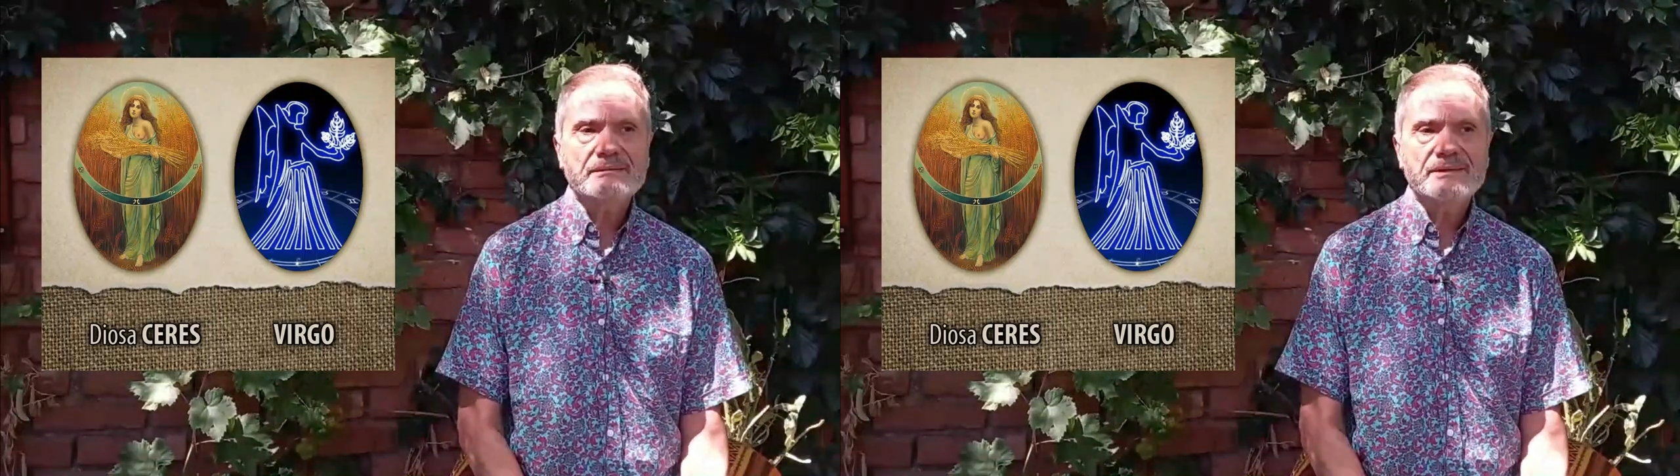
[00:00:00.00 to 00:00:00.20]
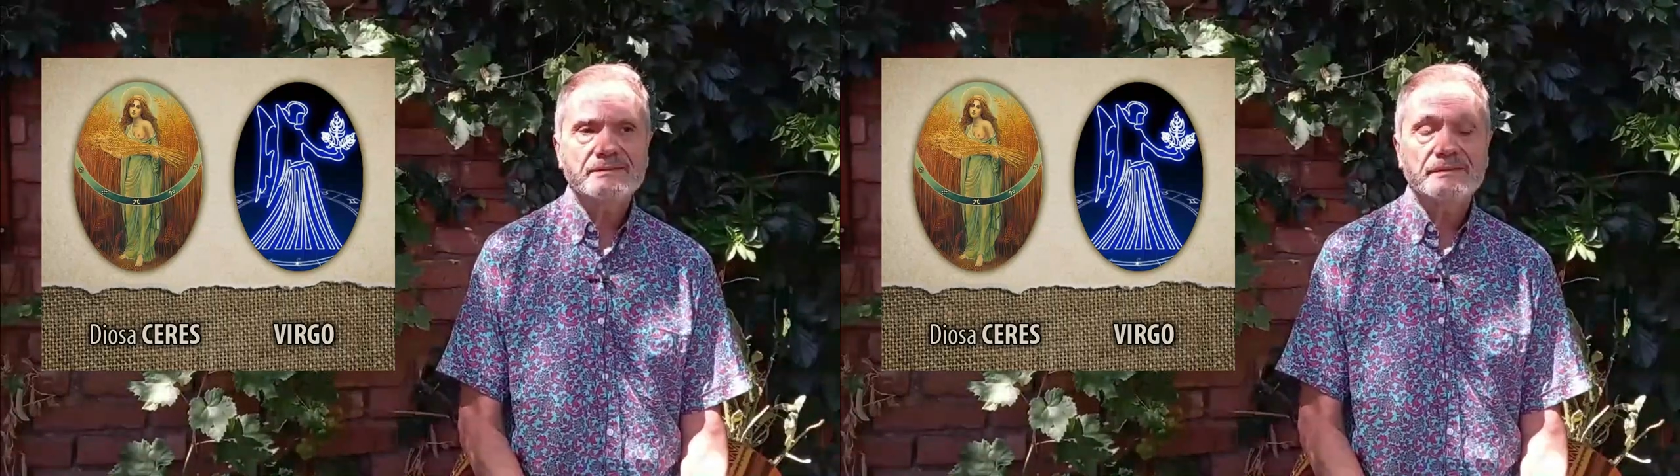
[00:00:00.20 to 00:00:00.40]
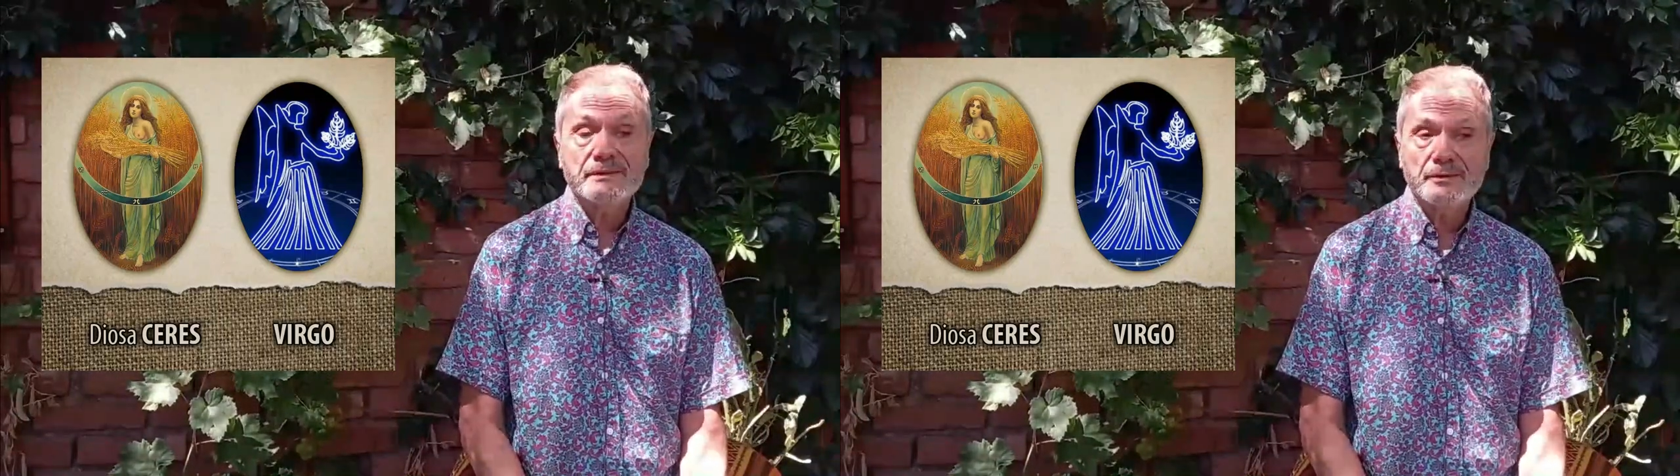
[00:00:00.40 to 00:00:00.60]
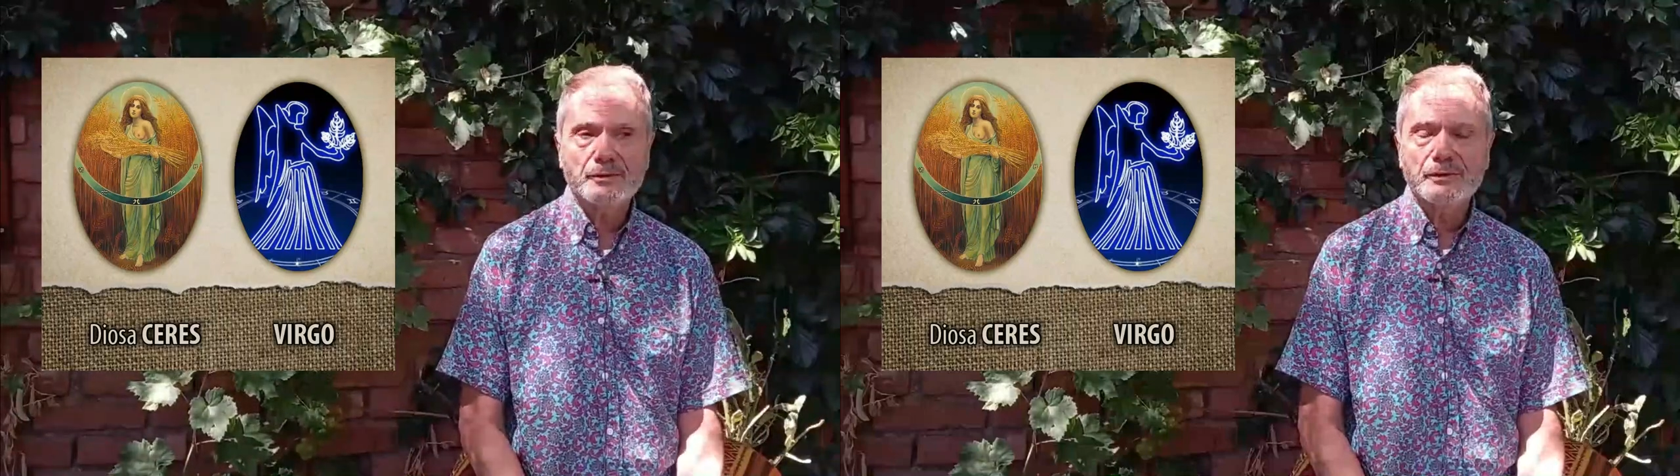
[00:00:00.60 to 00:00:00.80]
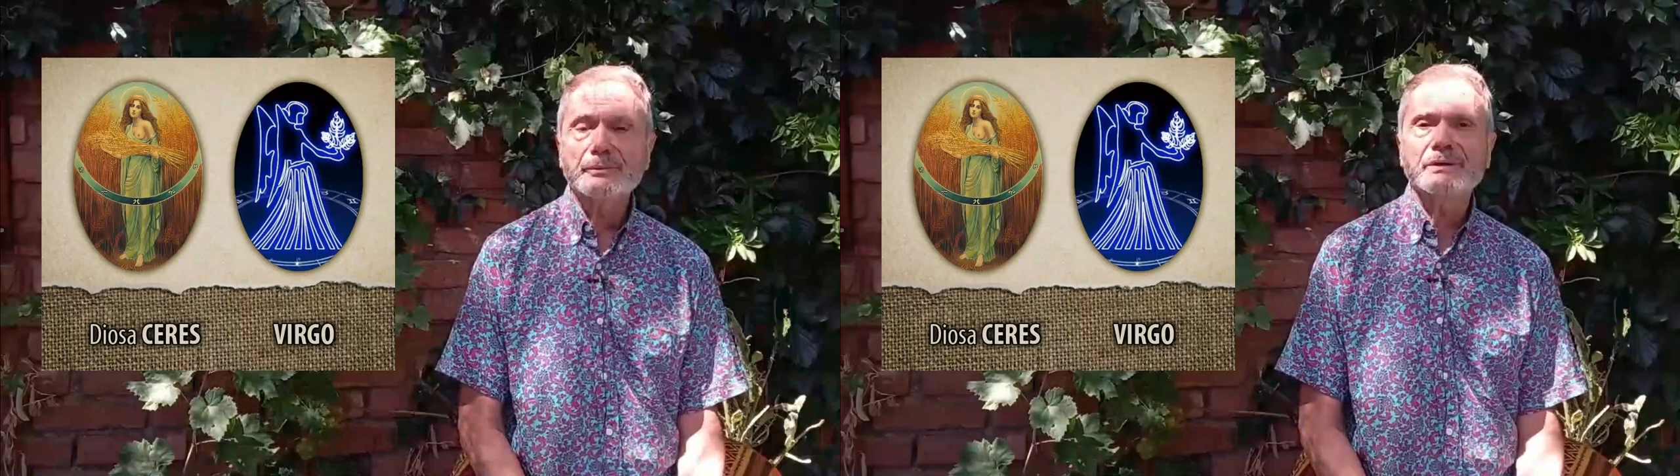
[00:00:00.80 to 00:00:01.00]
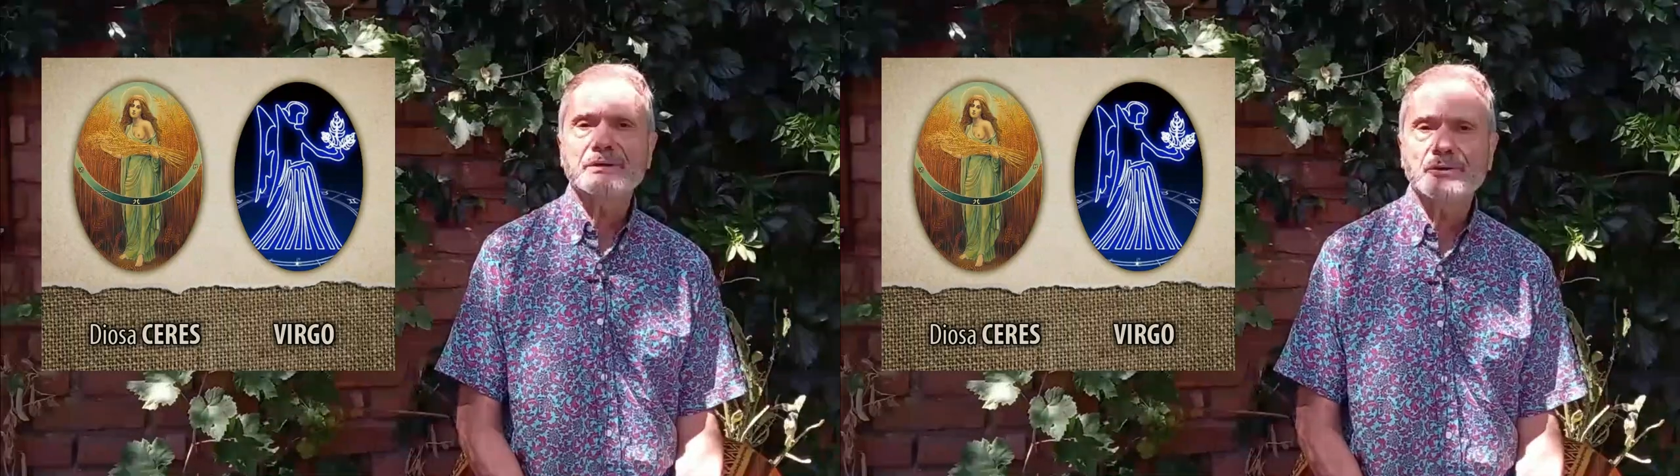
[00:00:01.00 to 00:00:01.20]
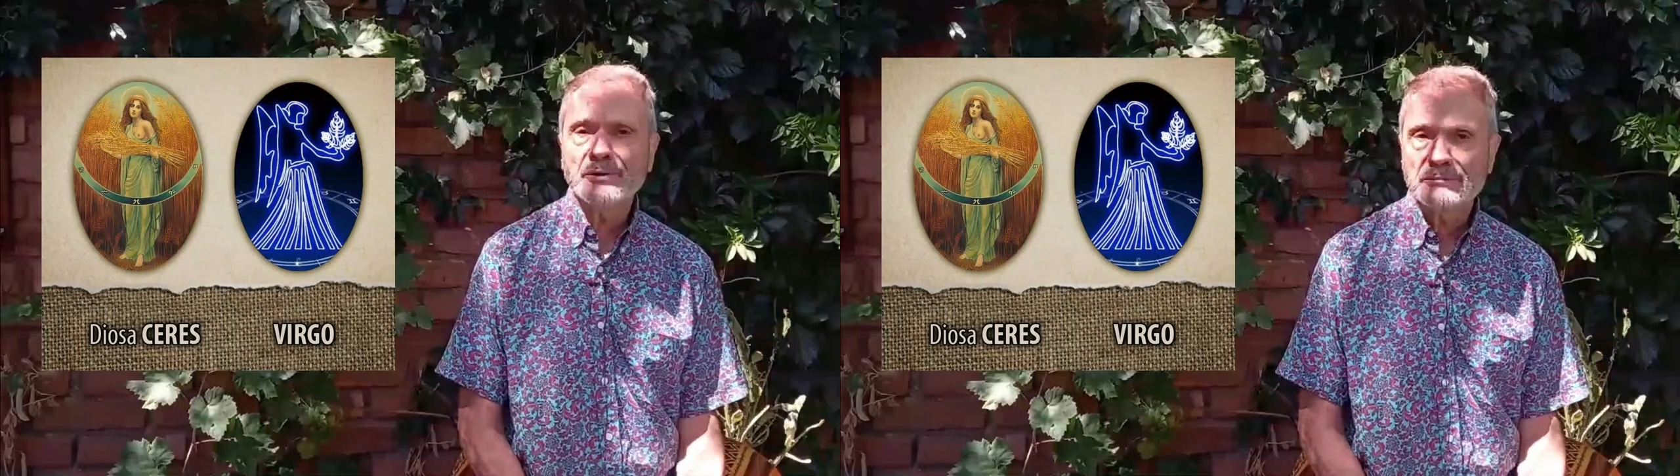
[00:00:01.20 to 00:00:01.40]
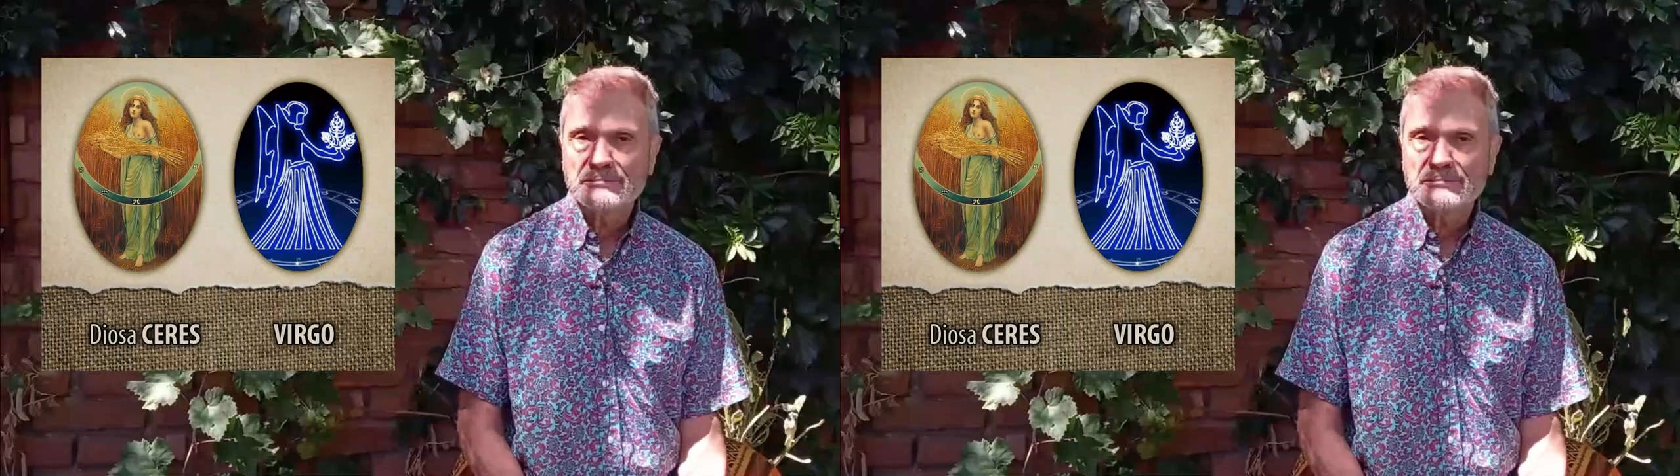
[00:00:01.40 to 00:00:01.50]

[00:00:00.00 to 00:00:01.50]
del signo de Virgo,